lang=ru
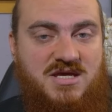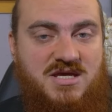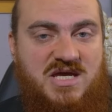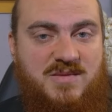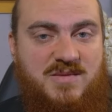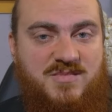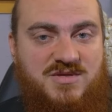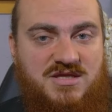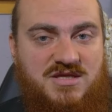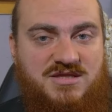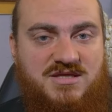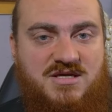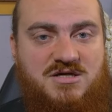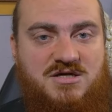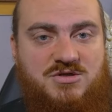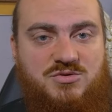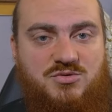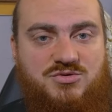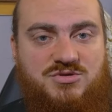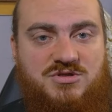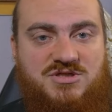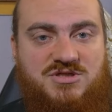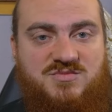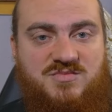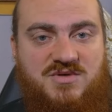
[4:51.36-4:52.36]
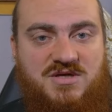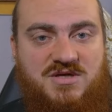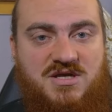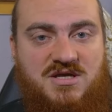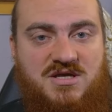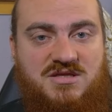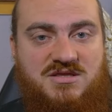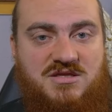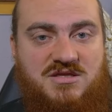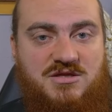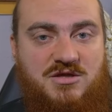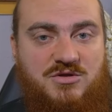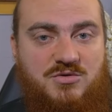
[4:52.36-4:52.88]
Именно так нужно
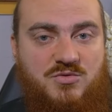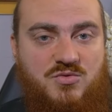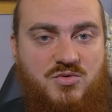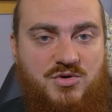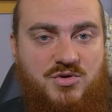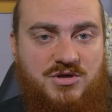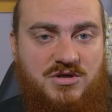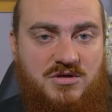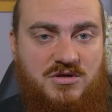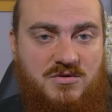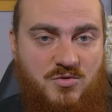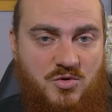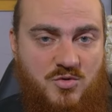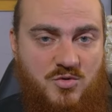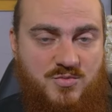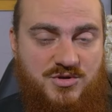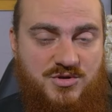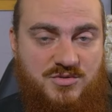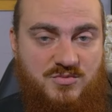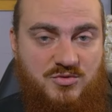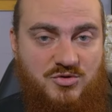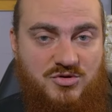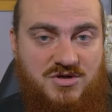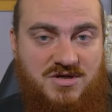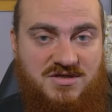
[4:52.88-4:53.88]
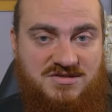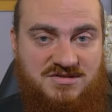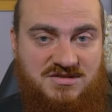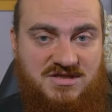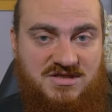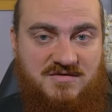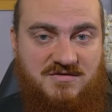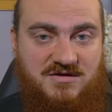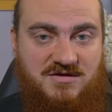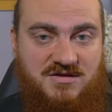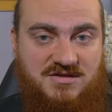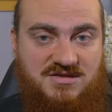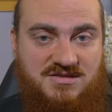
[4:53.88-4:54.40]
смотреть на этот горький опыт
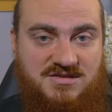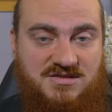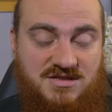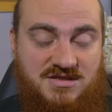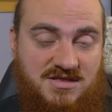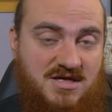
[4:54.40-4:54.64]
богоставленности.